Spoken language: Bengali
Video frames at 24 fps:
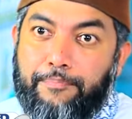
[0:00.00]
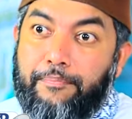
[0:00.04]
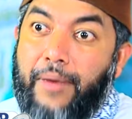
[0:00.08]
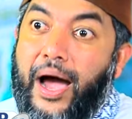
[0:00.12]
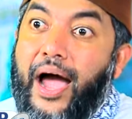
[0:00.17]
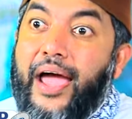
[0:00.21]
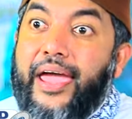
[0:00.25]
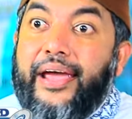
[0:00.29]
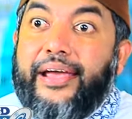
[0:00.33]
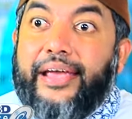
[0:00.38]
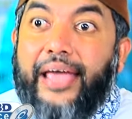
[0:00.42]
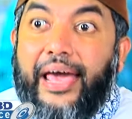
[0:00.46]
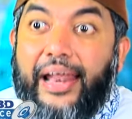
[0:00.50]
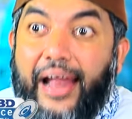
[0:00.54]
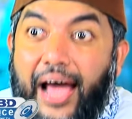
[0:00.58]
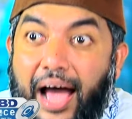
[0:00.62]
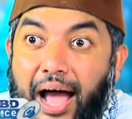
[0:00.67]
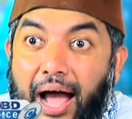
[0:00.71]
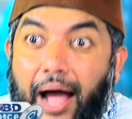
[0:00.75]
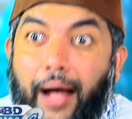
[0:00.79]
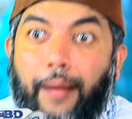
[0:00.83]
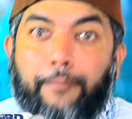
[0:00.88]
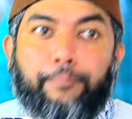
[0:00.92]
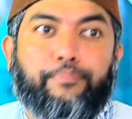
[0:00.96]
মাই
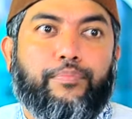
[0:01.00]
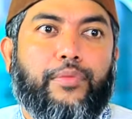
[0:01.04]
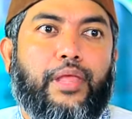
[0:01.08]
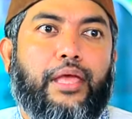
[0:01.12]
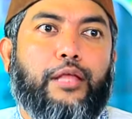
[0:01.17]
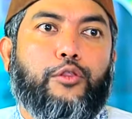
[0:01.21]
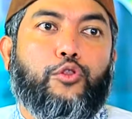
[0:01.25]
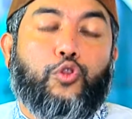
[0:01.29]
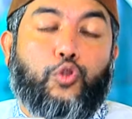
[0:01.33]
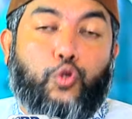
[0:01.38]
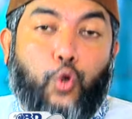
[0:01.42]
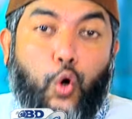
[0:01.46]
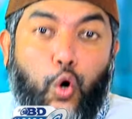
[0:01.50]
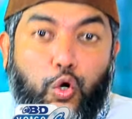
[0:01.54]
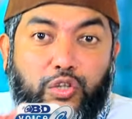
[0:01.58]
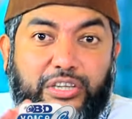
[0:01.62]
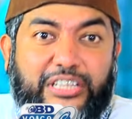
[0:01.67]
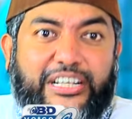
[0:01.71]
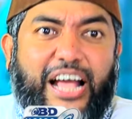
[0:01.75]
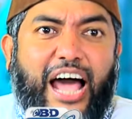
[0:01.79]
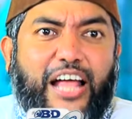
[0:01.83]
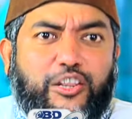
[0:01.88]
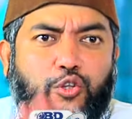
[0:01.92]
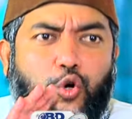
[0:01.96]
কেরাম দুধ
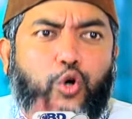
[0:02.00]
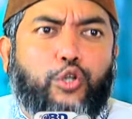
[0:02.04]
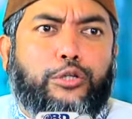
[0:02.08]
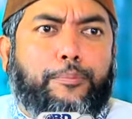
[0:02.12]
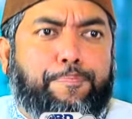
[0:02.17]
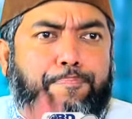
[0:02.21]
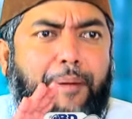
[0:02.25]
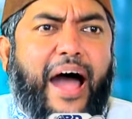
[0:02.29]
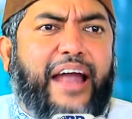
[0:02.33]
কা দুধ